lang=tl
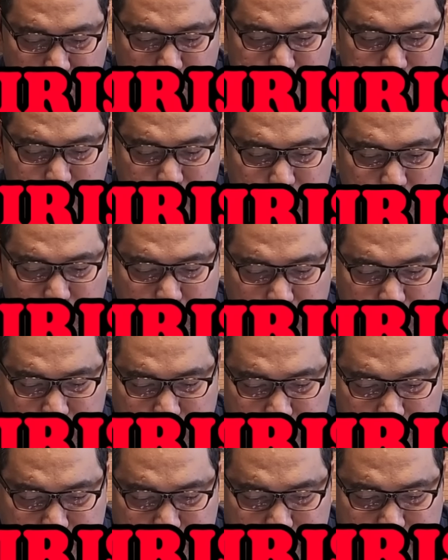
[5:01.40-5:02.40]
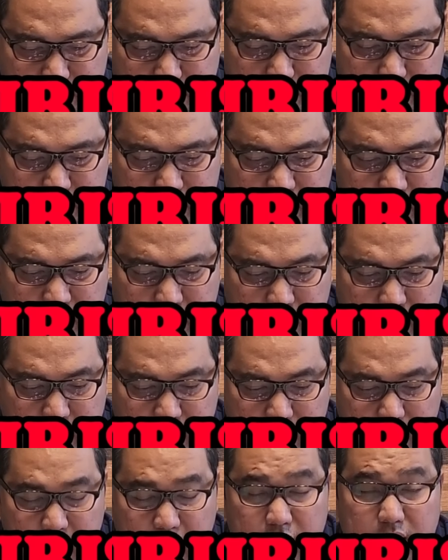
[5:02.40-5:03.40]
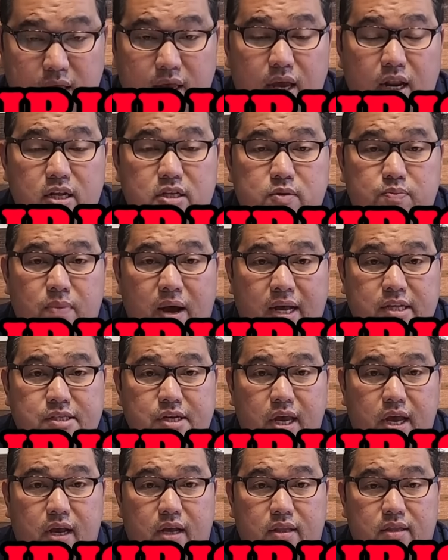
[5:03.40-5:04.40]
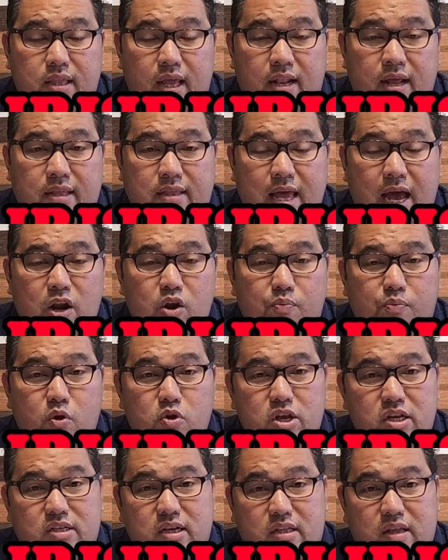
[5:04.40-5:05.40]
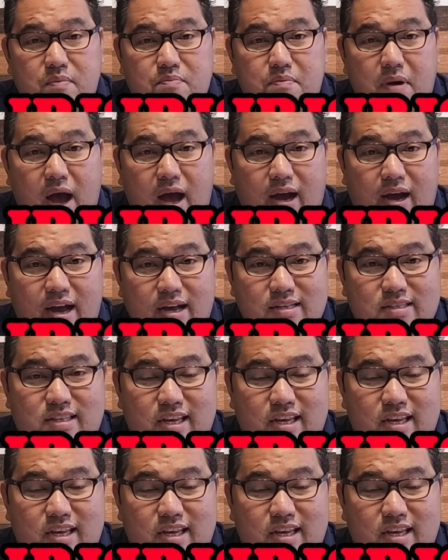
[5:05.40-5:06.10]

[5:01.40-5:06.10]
grupo ng condition race ni Hills Magic. Tinatalo po niya sa timbangan